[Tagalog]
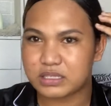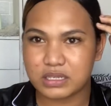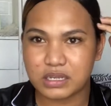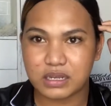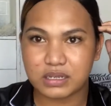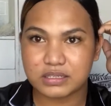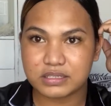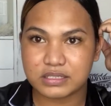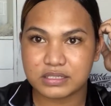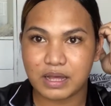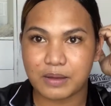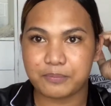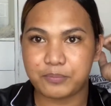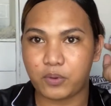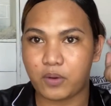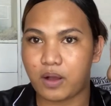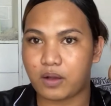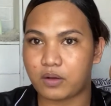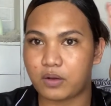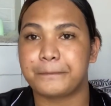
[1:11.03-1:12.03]
nag-stop
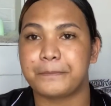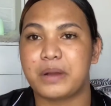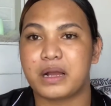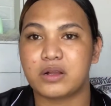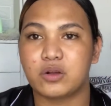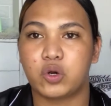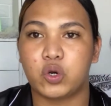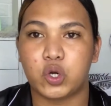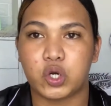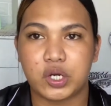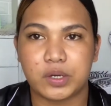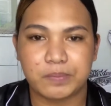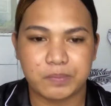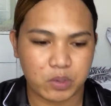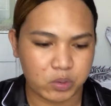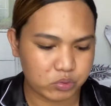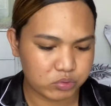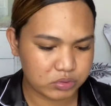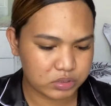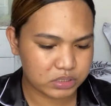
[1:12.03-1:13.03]
po ako
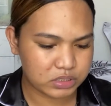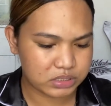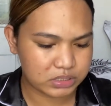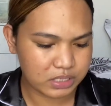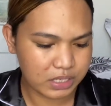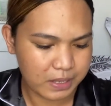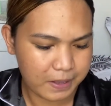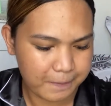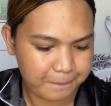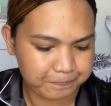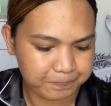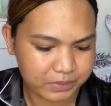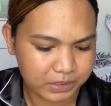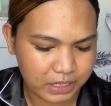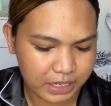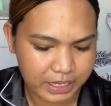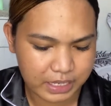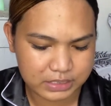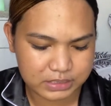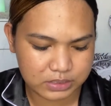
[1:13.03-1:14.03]
mag-hormones.
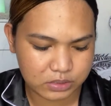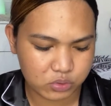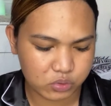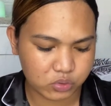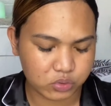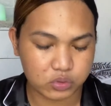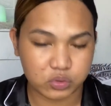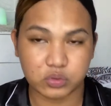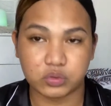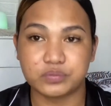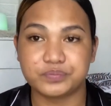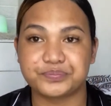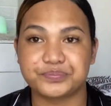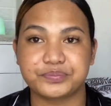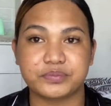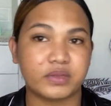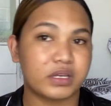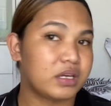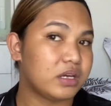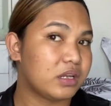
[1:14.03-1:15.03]
Kaya siguro
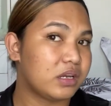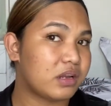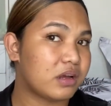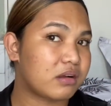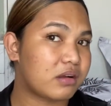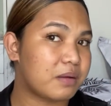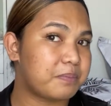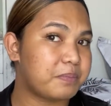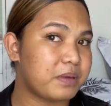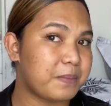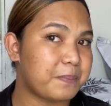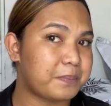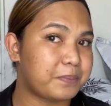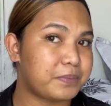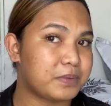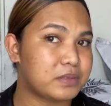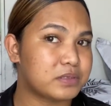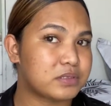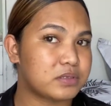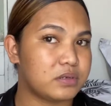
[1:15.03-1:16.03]

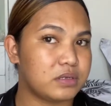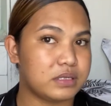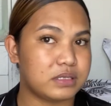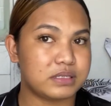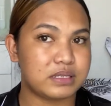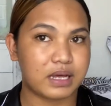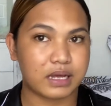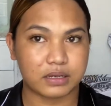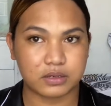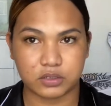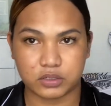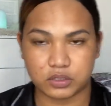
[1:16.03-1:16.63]
nagka-pimples ulit ako.